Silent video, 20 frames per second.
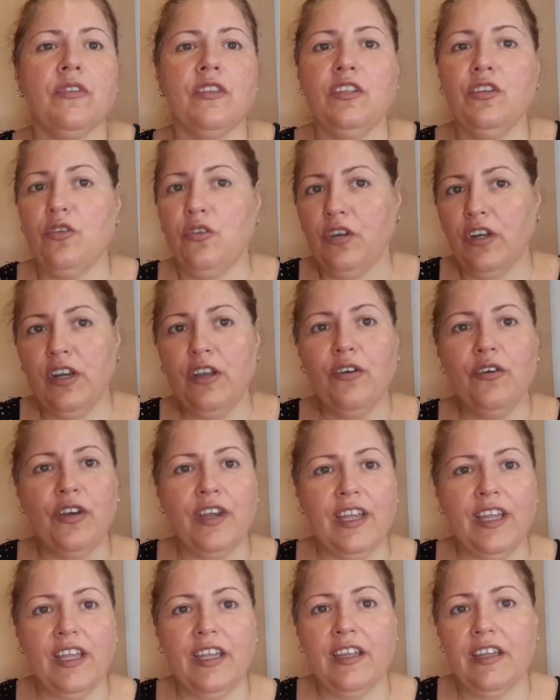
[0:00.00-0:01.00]
yo creo
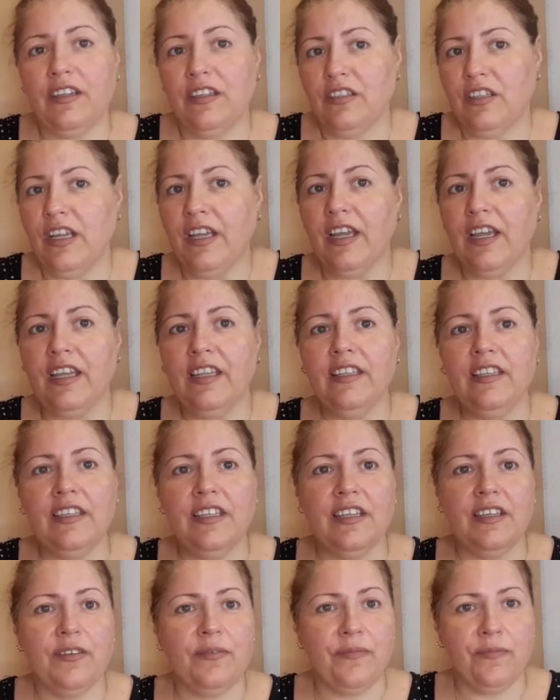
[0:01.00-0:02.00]
que es
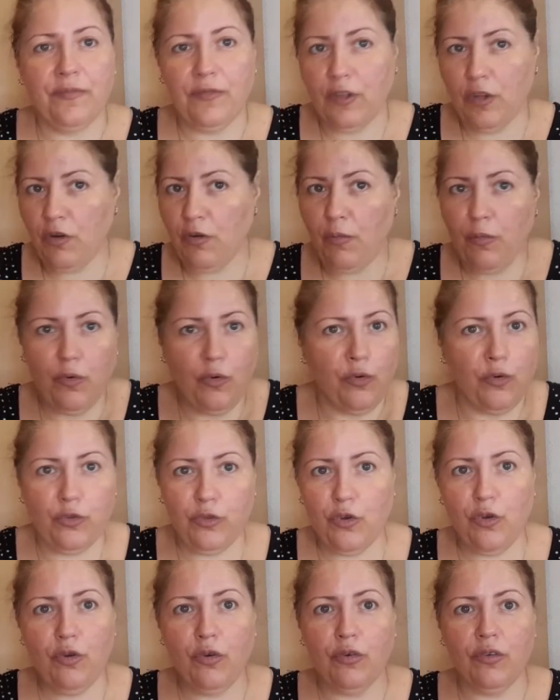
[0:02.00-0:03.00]
gente como
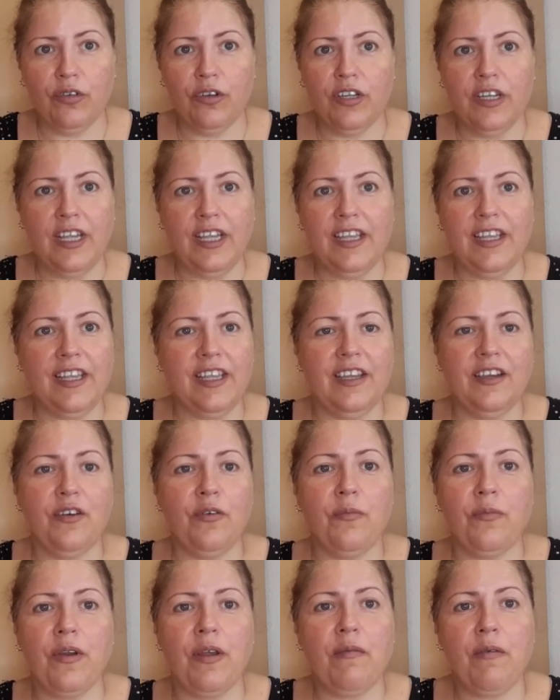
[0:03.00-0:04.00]
yo que
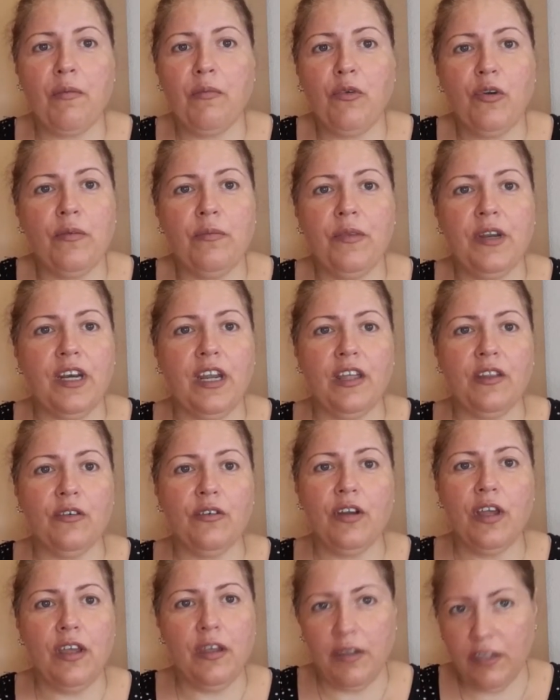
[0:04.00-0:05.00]
comprábamos en
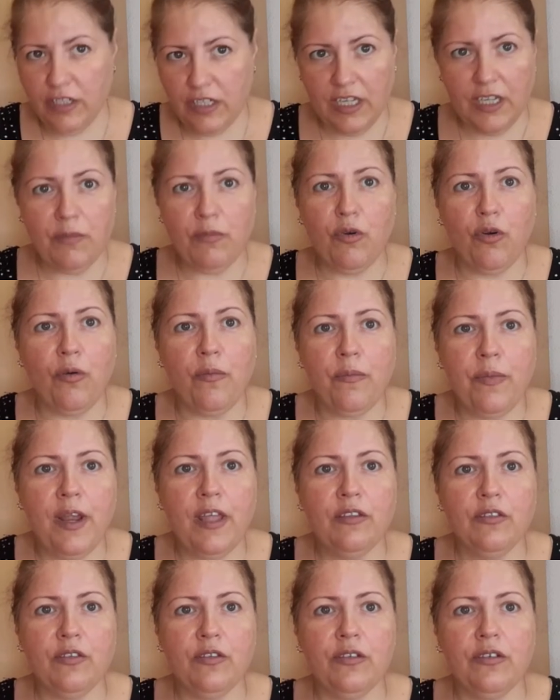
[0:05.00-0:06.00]
Mercadona y seguimos
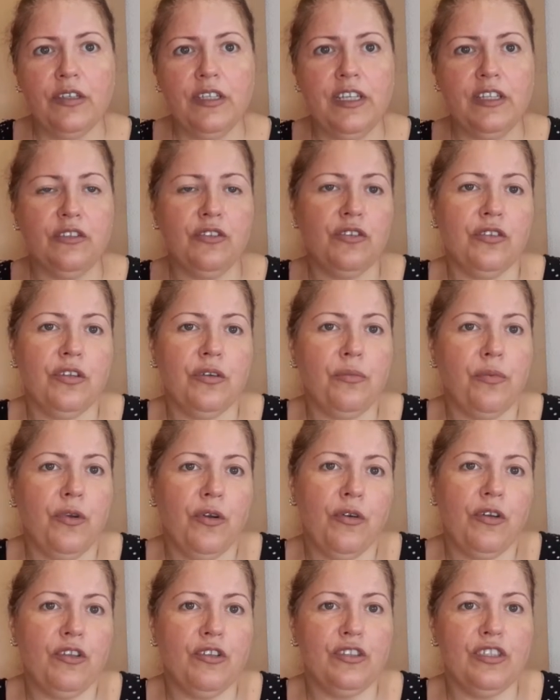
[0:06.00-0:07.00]
comprando, y entonces pues
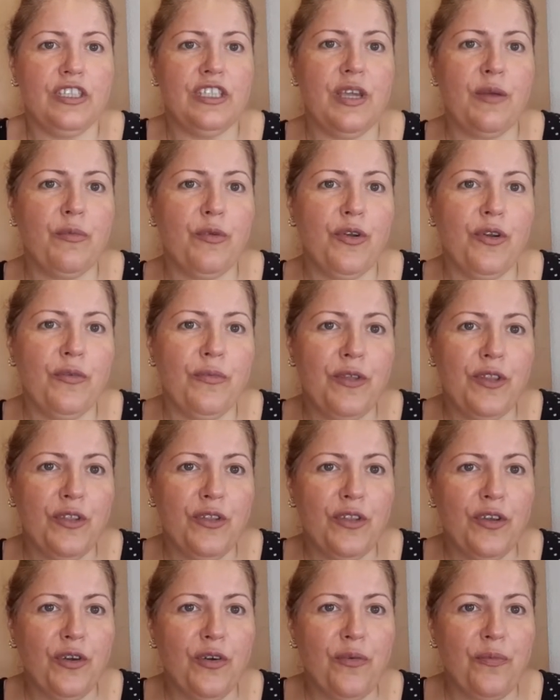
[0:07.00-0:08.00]
cuando enseñamos el vídeo
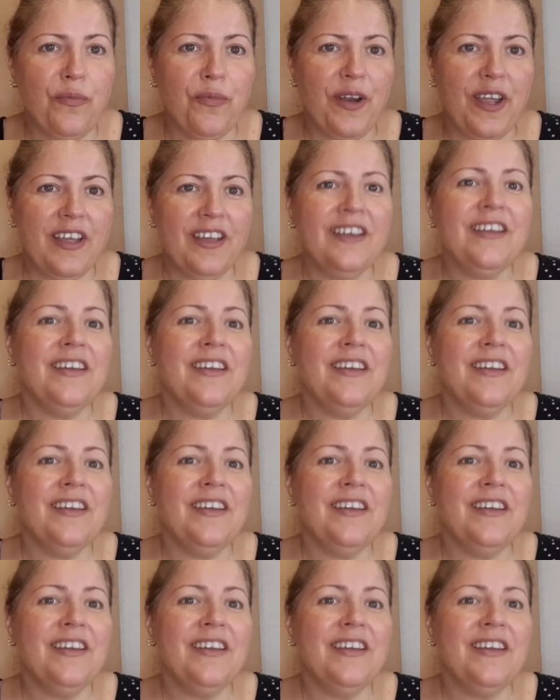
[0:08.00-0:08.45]
de compra,